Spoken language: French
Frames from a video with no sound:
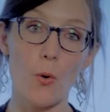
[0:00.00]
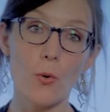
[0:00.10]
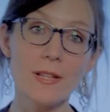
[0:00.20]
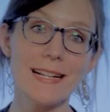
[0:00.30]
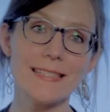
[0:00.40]

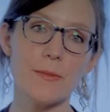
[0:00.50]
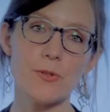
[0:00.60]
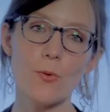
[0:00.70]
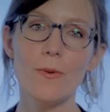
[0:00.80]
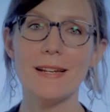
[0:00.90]
Autre
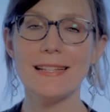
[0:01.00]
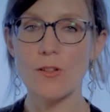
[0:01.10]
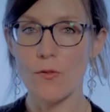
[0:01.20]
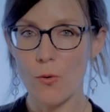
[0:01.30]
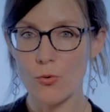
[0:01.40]
exception, les
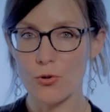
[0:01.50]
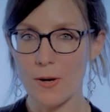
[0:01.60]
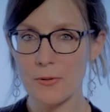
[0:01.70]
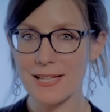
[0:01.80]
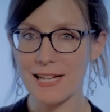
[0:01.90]
enfants ont le
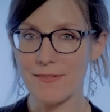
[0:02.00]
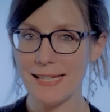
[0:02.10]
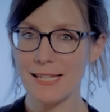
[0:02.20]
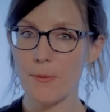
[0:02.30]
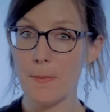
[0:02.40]
droit de
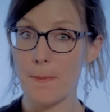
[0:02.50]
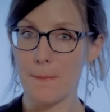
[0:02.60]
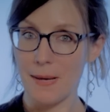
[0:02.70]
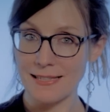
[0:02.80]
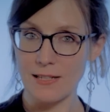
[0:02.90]
travailler comme
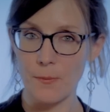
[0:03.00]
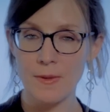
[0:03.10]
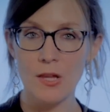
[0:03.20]
mannequins.